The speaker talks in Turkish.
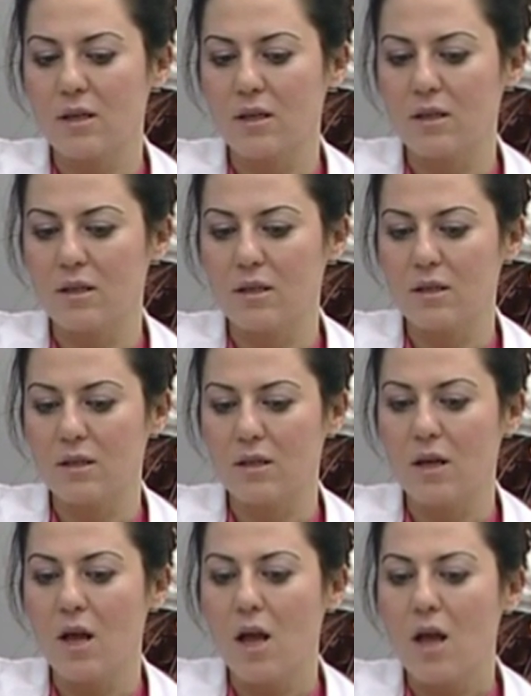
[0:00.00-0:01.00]

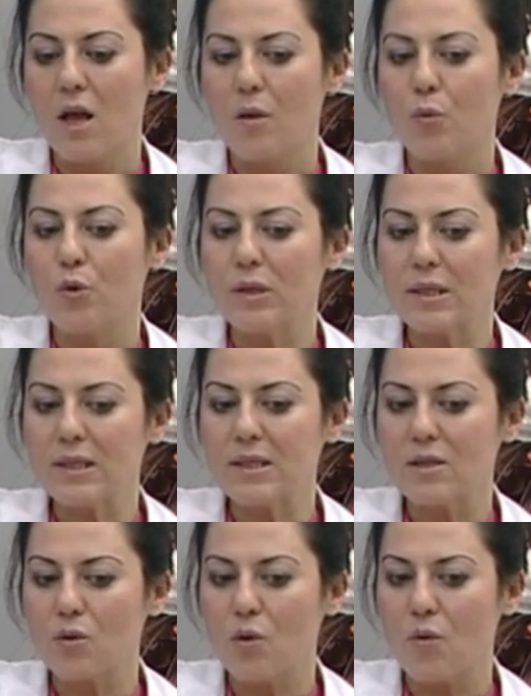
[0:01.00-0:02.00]
Ee,
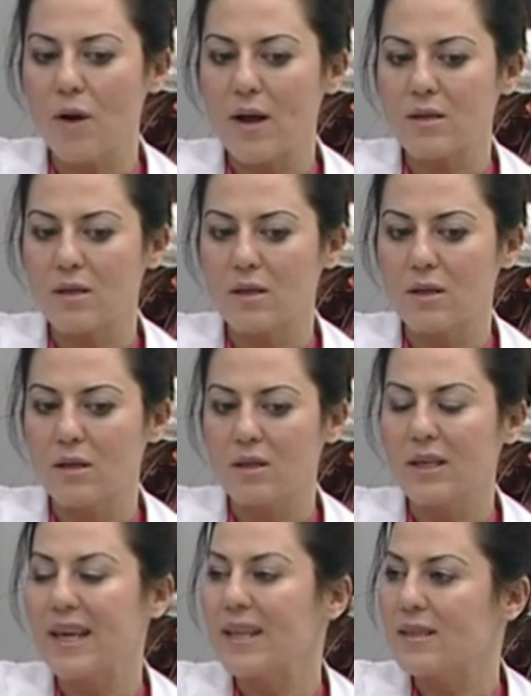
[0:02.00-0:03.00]
polikistik over
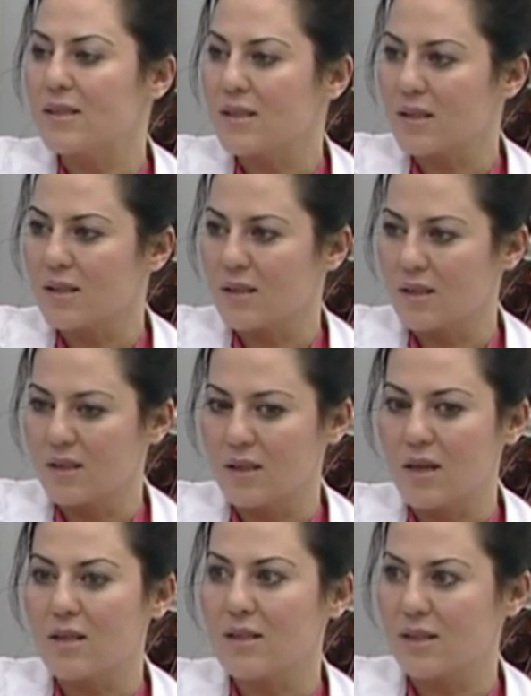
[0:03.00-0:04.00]
e, genetik e,
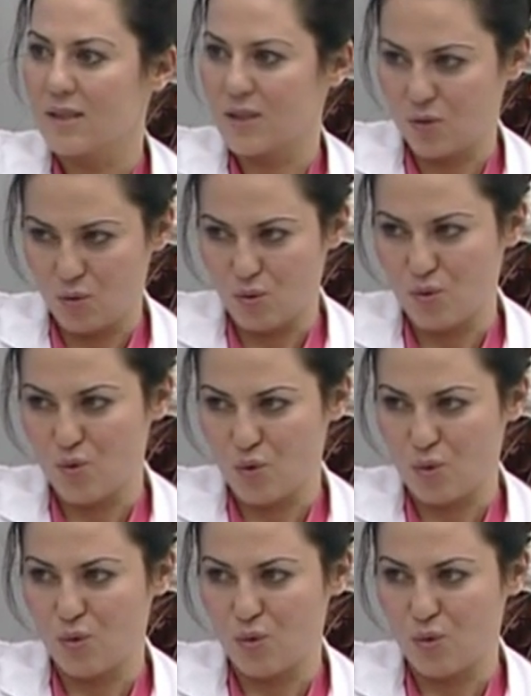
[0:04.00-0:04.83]
yatkınlık sonucu oluşuyor.